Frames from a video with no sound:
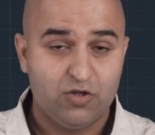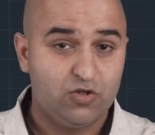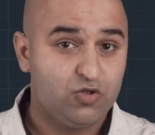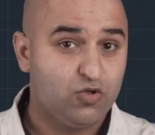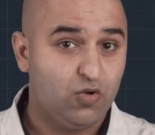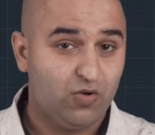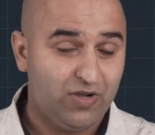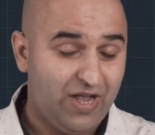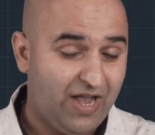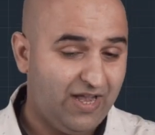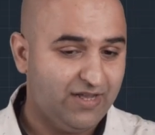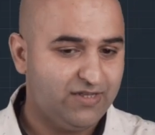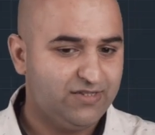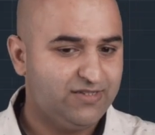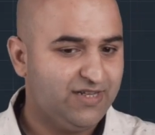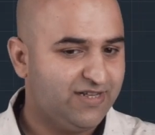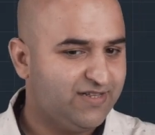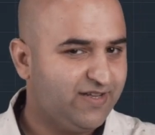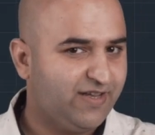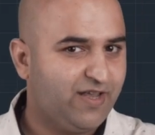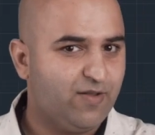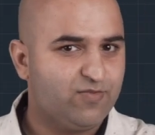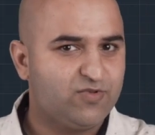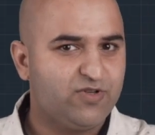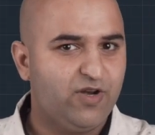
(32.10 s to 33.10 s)
सो गाइज गाइस
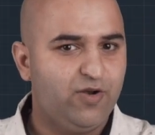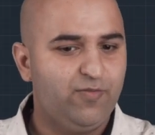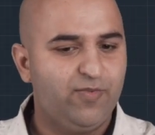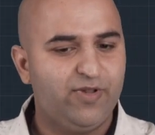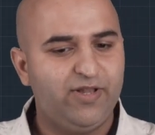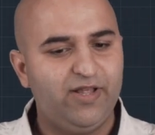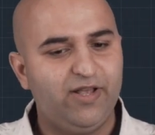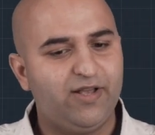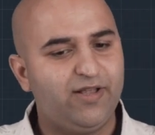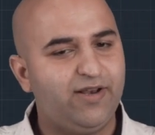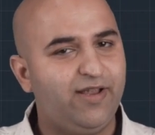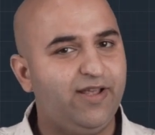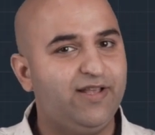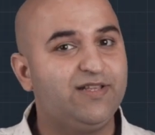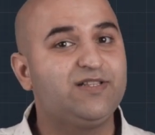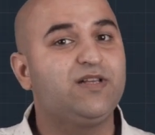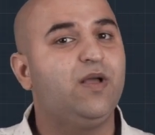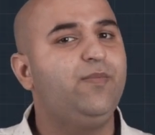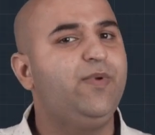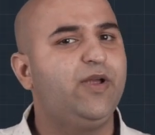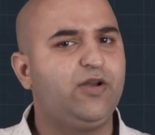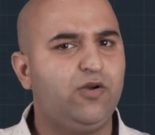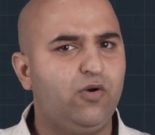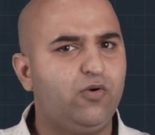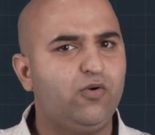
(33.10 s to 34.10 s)
जैसा कि आप स्क्रीन पे देख रहे हैं इसका
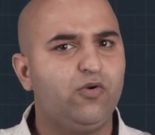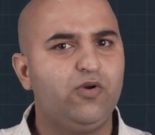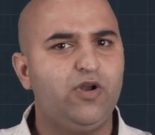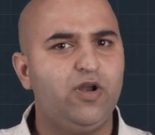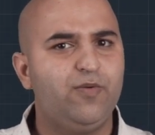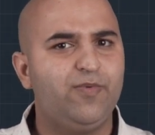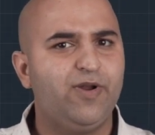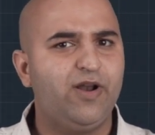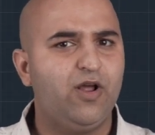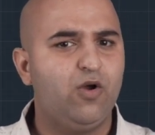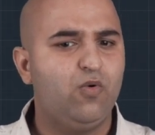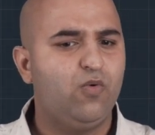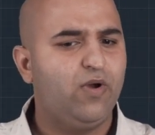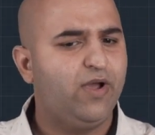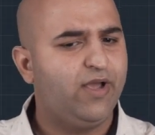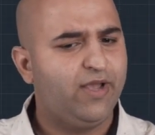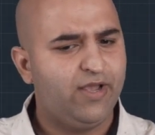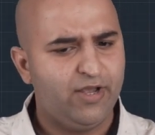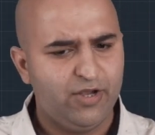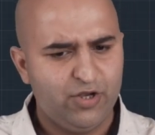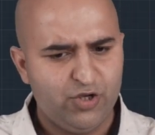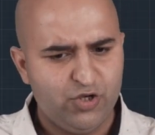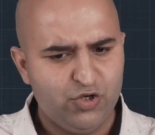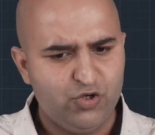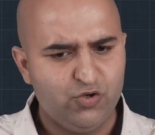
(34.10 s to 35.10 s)
भी एक ट्यूटोरियल बना हुआ है
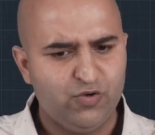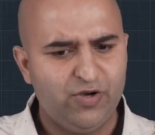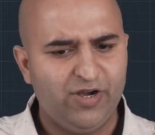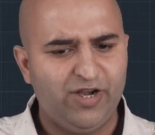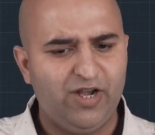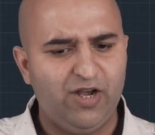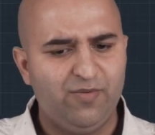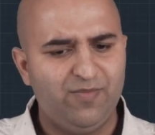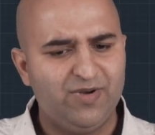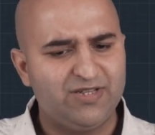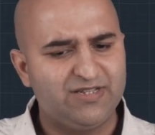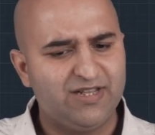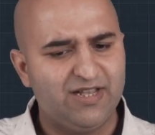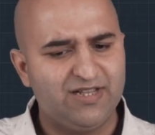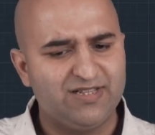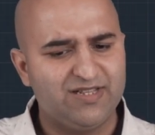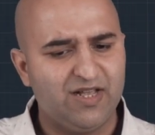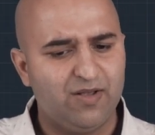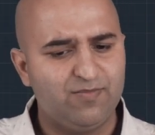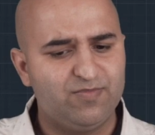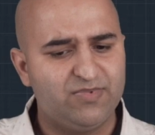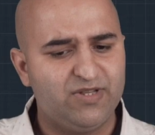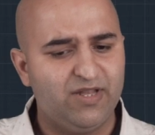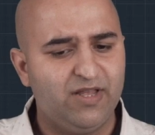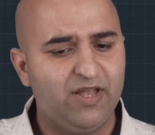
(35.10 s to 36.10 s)
यूनिट लिमिट्स के
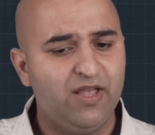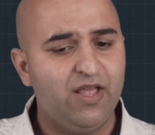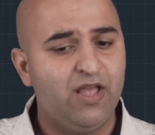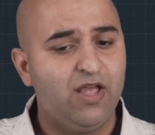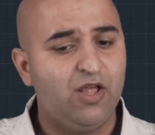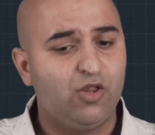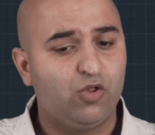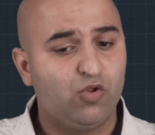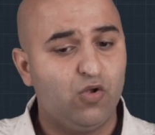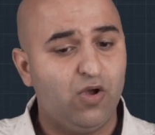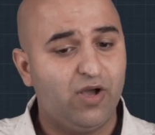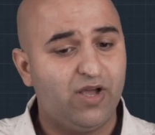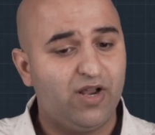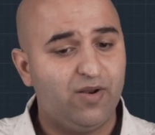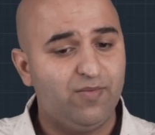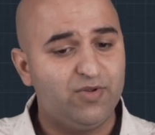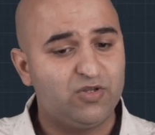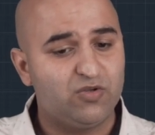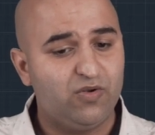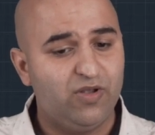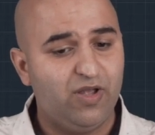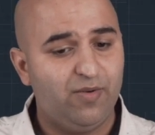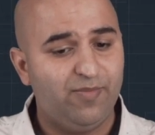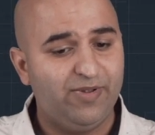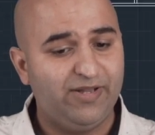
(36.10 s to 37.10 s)
हिसाब से तो अगर हम
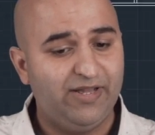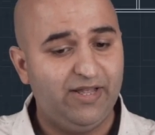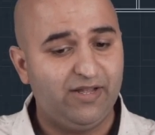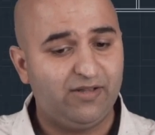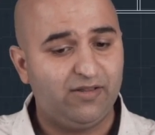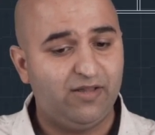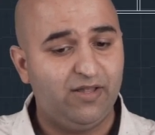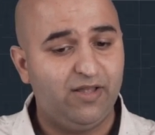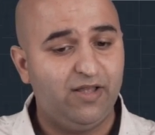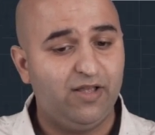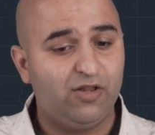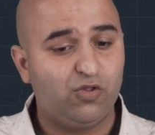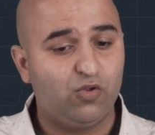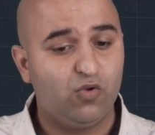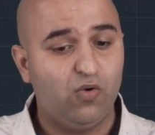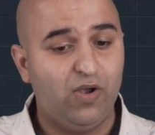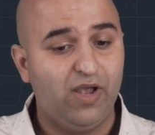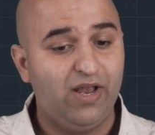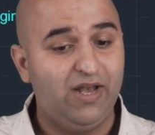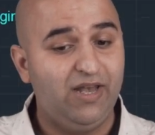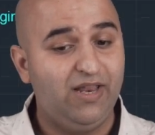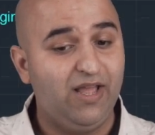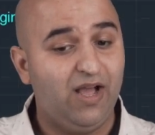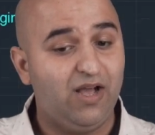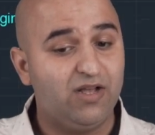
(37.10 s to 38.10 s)
इसको यहाँ पे देखते हैं तो
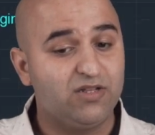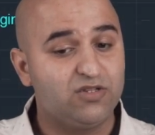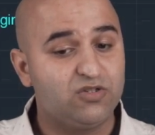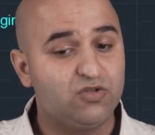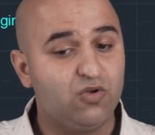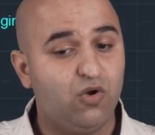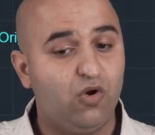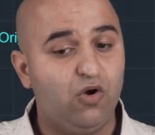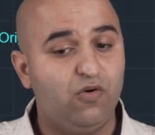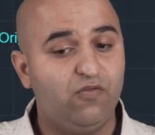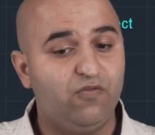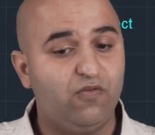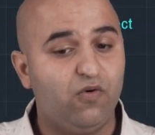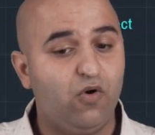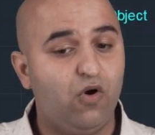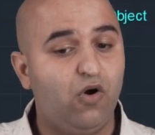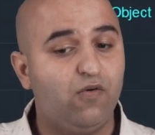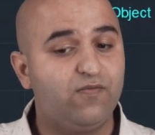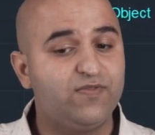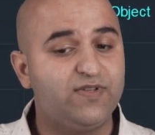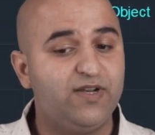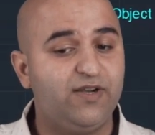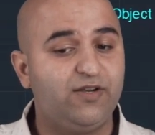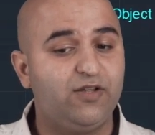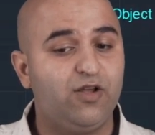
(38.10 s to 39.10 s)
एलियास ऑफ
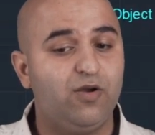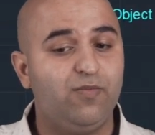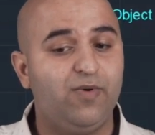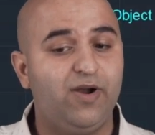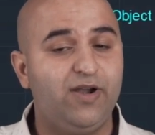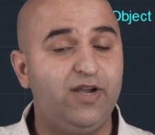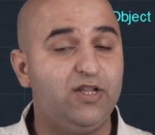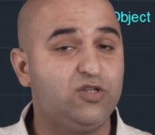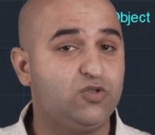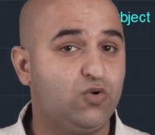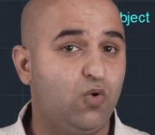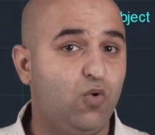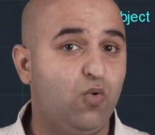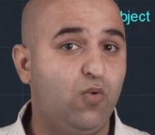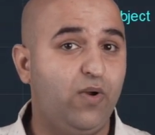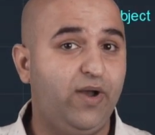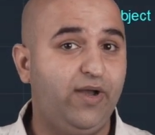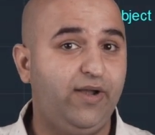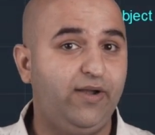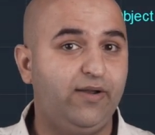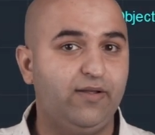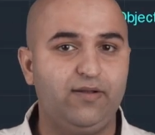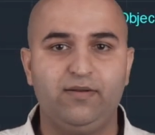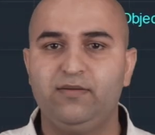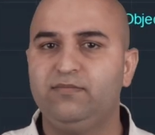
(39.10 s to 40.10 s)
ऑफसेट कमांड इज ओ
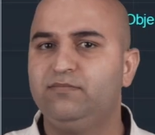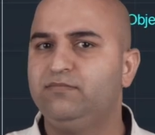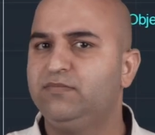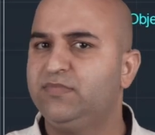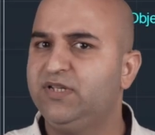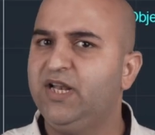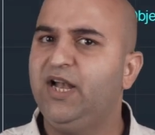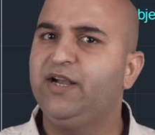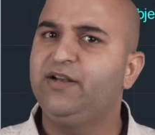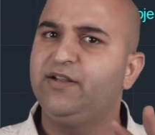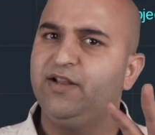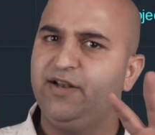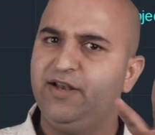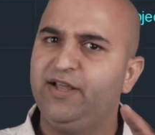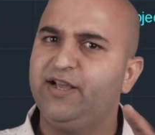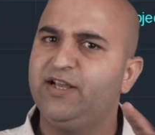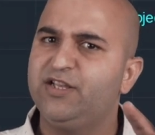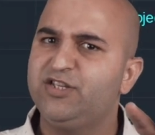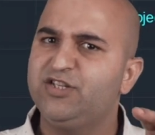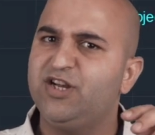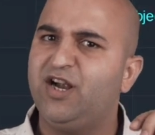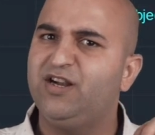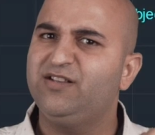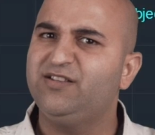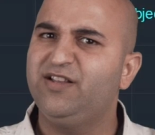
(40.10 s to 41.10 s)
एंटर सेलेक्ट करने के
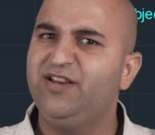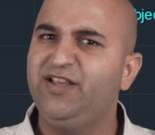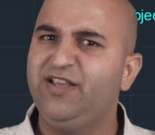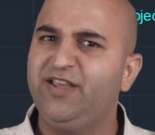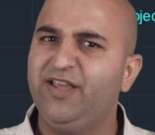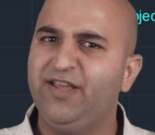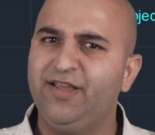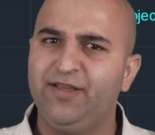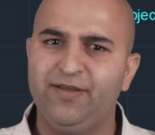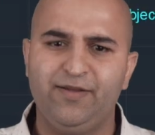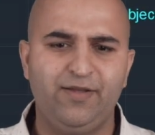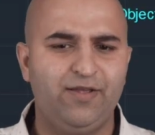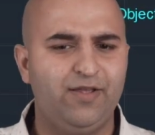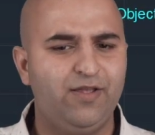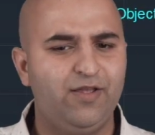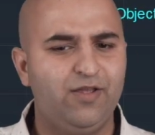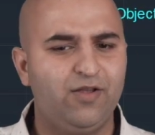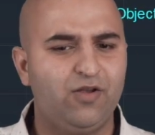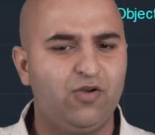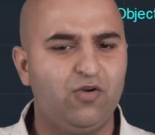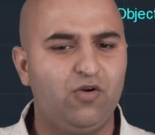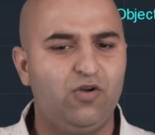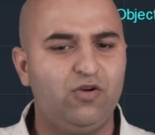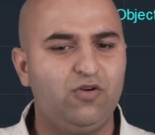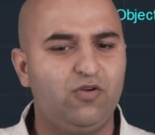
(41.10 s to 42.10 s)
चार तरीके हैं
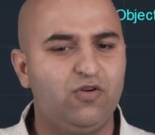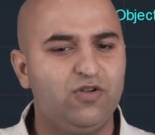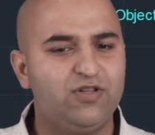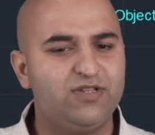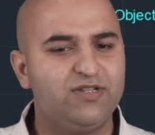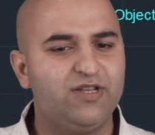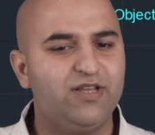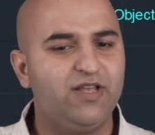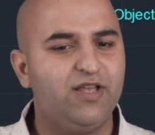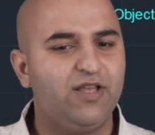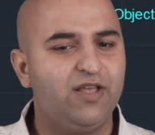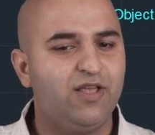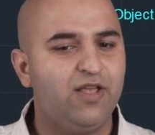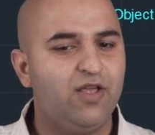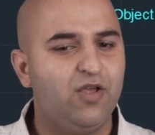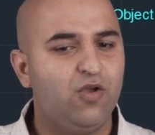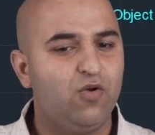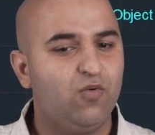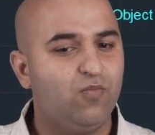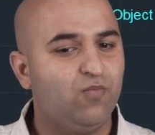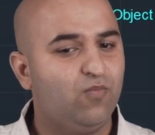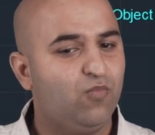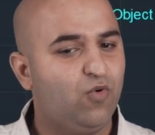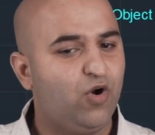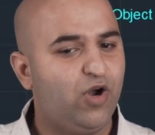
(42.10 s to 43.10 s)
कौन कौन से हैं
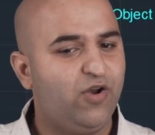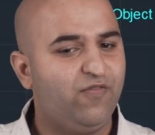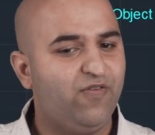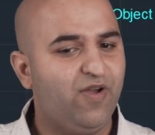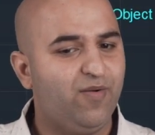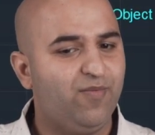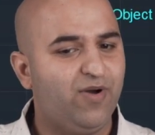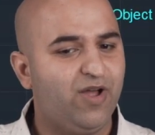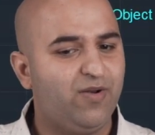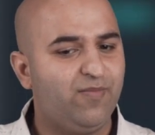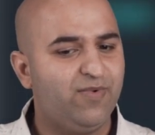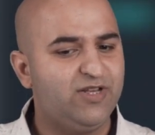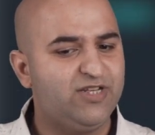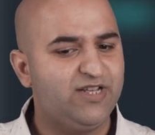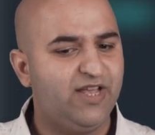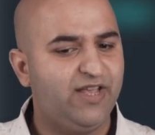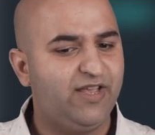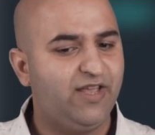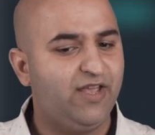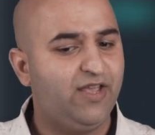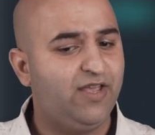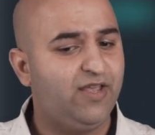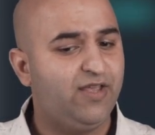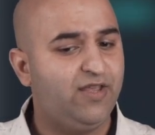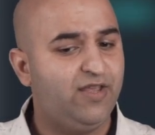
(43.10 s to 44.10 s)
मॉडिफाई बार में
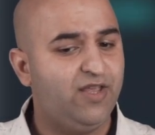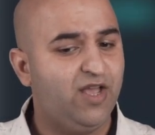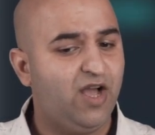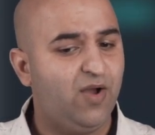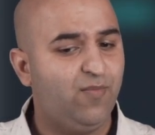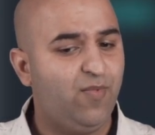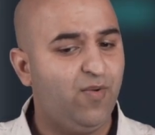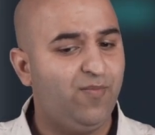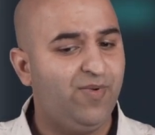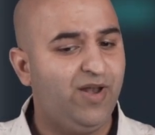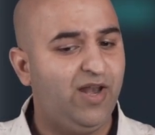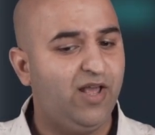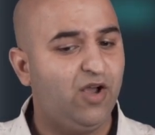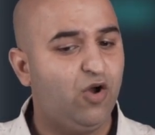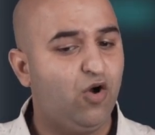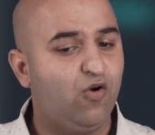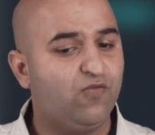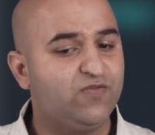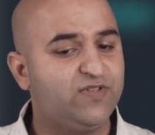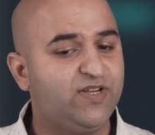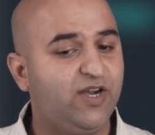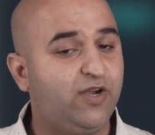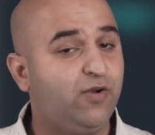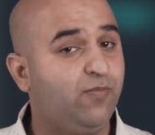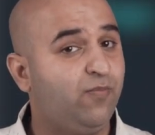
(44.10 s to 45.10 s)
जाएंगे यहाँ पे मिलेगा
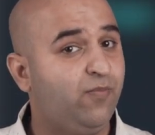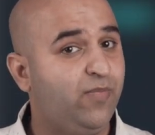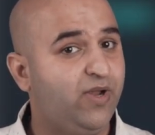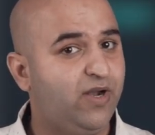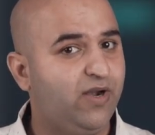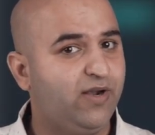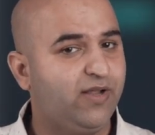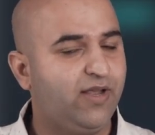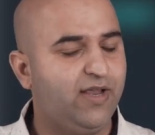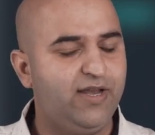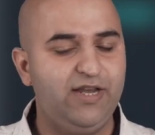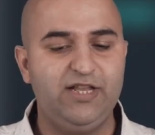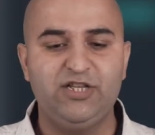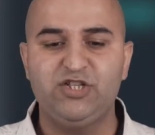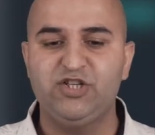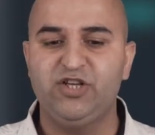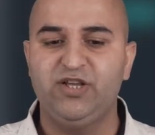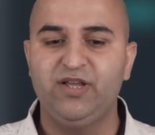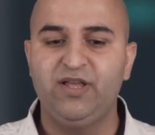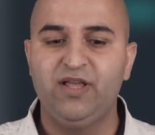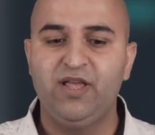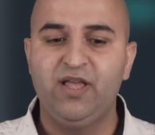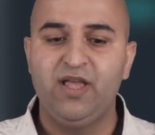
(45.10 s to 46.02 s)
ऑफसेट मिरर के नीचे